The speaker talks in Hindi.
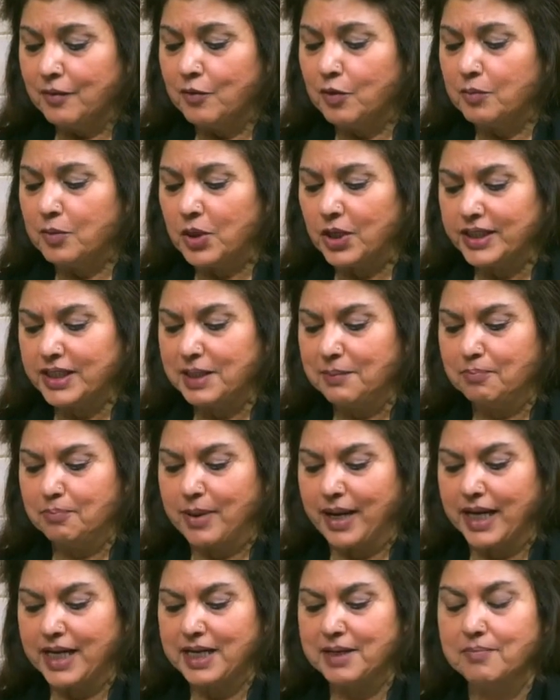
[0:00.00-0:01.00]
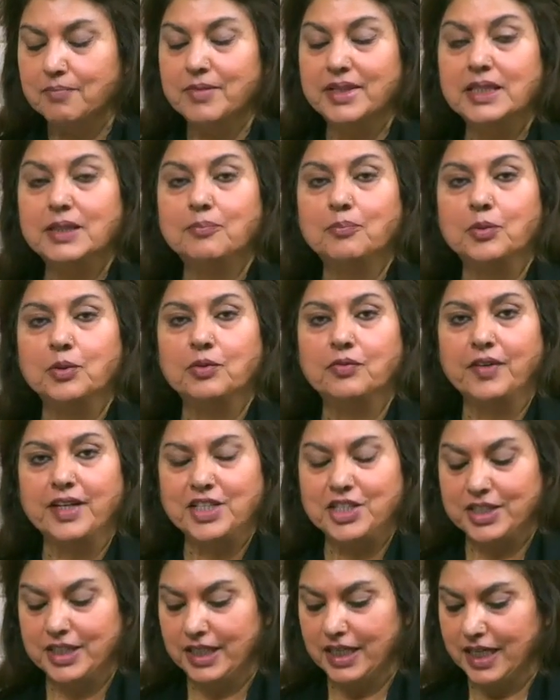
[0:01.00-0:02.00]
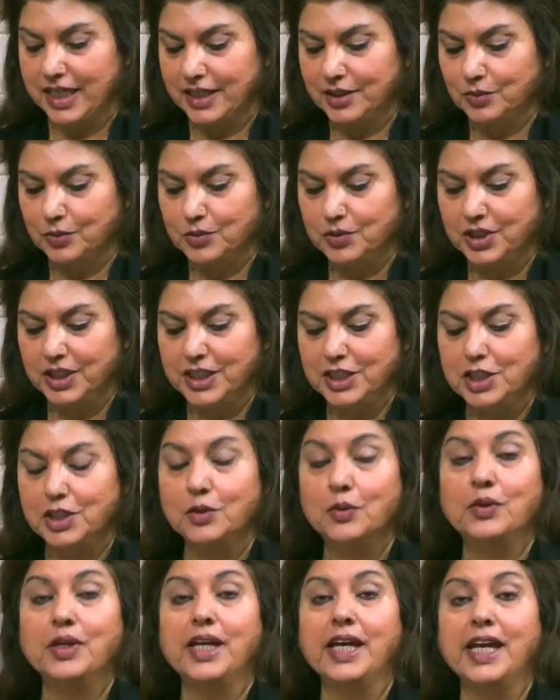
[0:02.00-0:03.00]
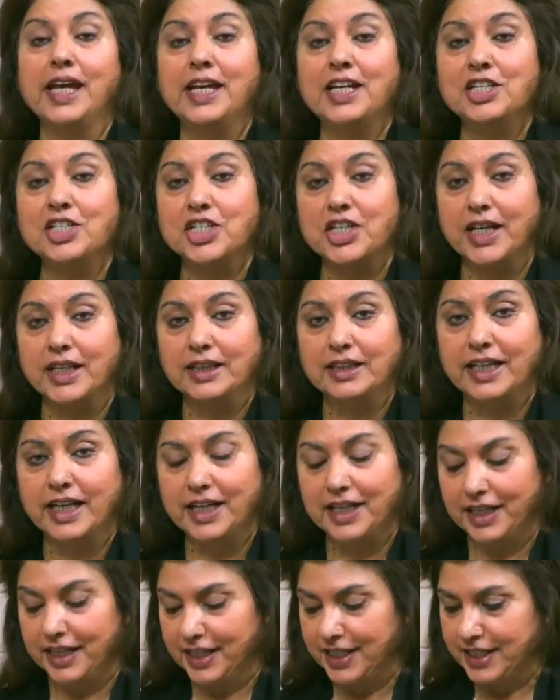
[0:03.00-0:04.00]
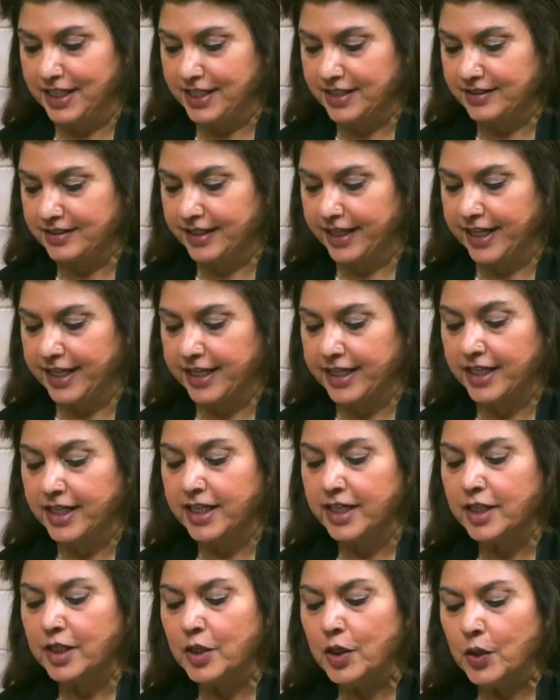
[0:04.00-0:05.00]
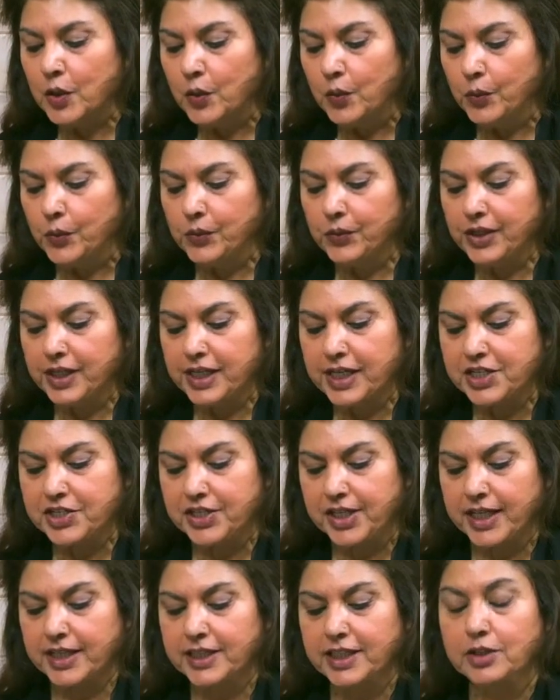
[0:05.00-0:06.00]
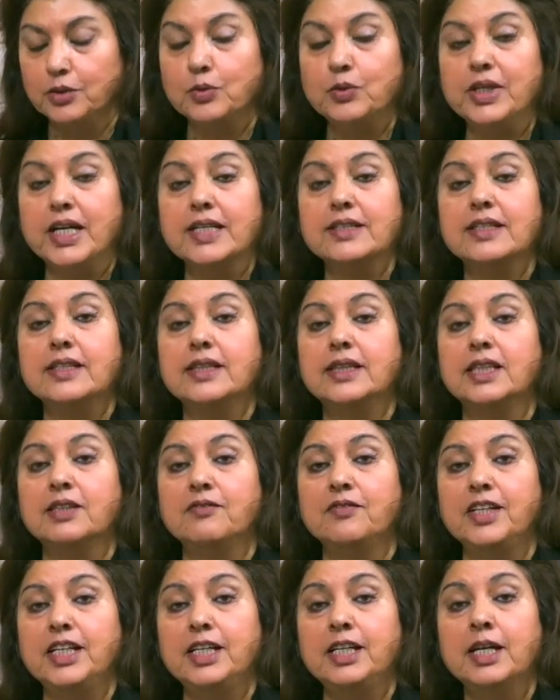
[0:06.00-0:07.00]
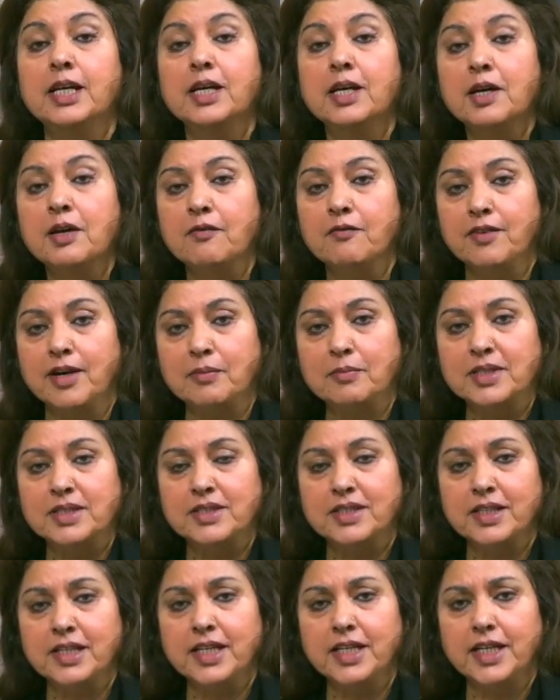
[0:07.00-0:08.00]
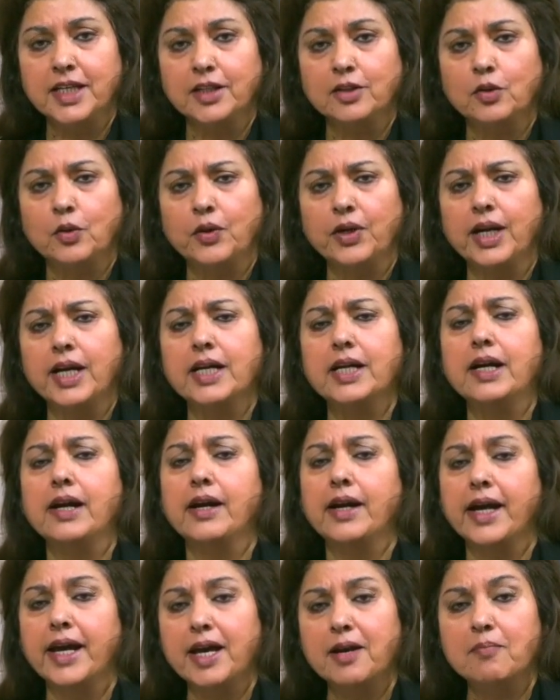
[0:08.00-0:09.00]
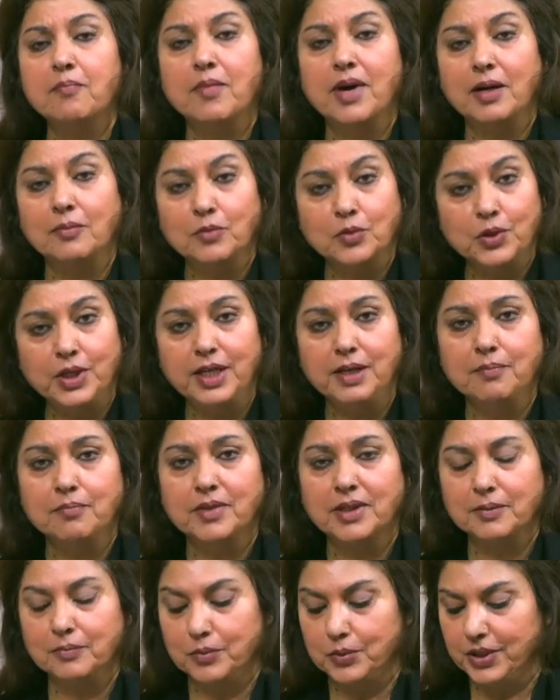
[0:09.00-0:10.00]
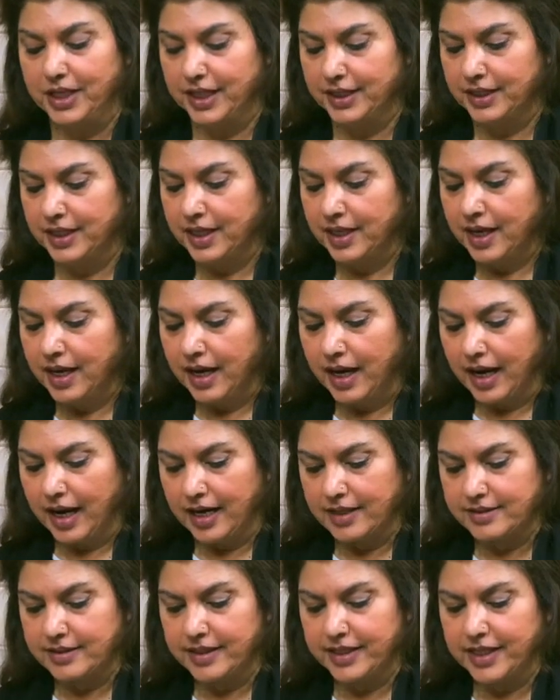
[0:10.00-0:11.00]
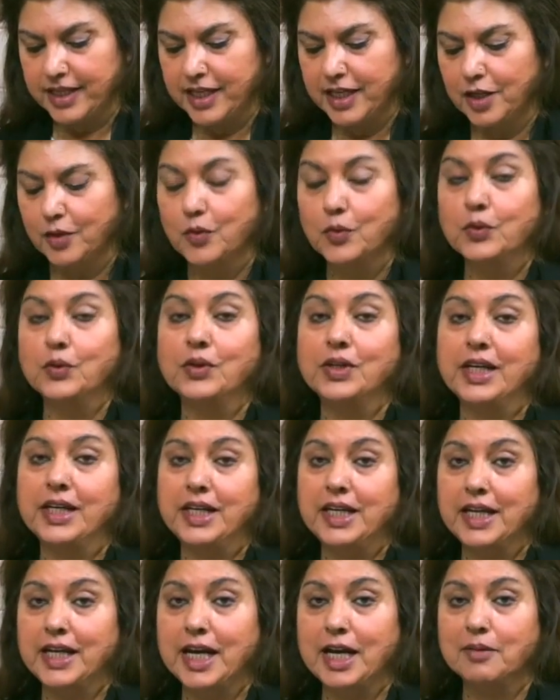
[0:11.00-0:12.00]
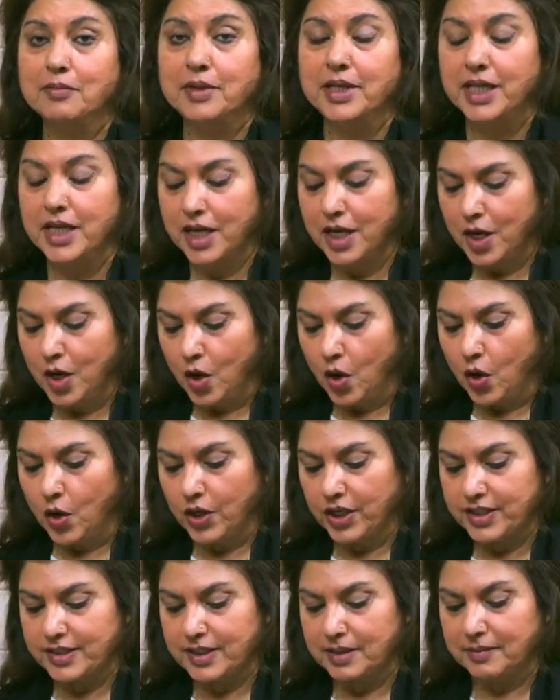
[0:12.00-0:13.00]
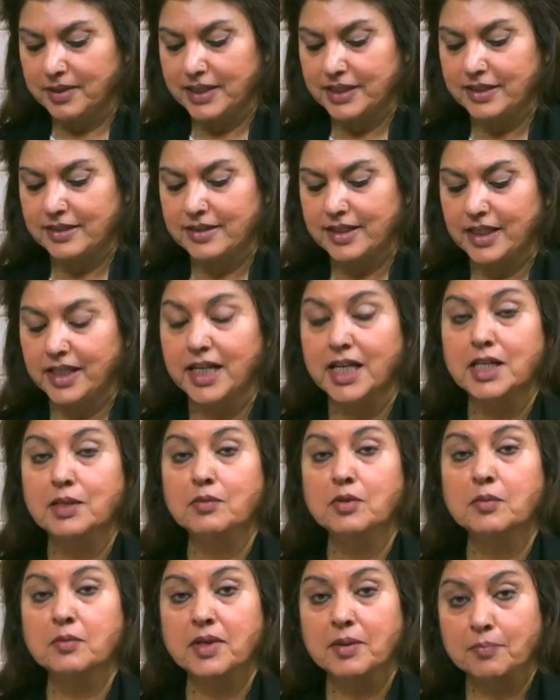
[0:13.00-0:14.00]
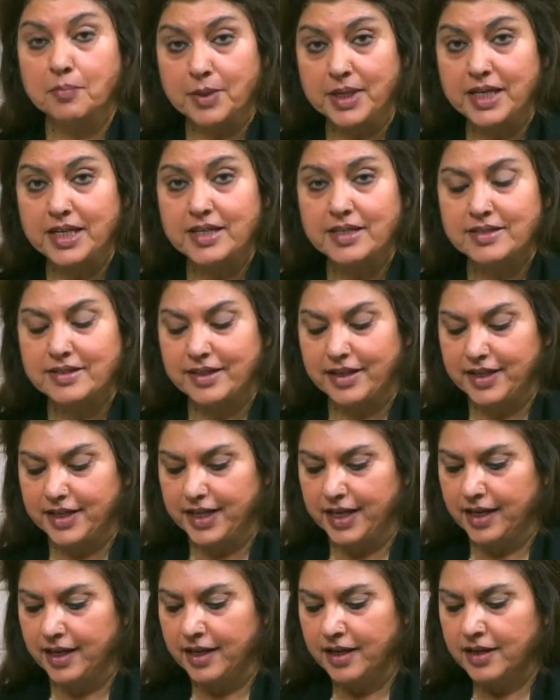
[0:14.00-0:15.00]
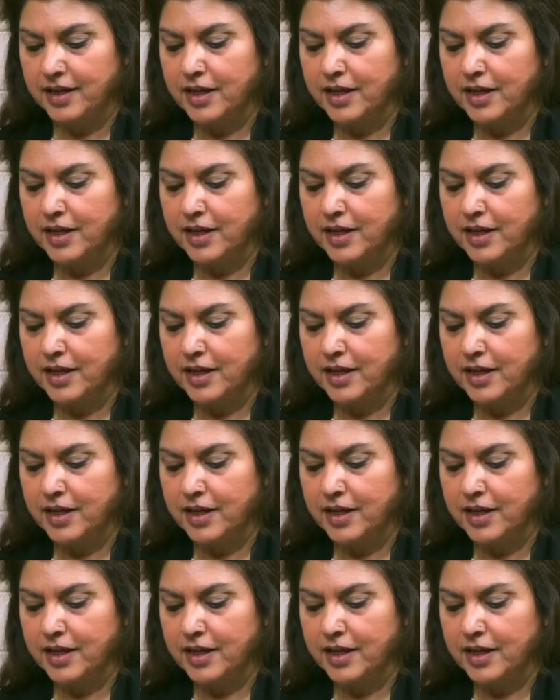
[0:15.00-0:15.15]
वो बहुत ही बाहिम्मत प्रोफेशनल खातून थी जिन्होंने एक शानदार इनिंग्स खेली उन्होंने नशियात की दुनिया से तवील वाबस्तगी के दौरान गैर मामूली मकबूलियत हासिल की उन्होंने लिखा भी और समाजी सरगर्मियों में भी हिस्सा लिया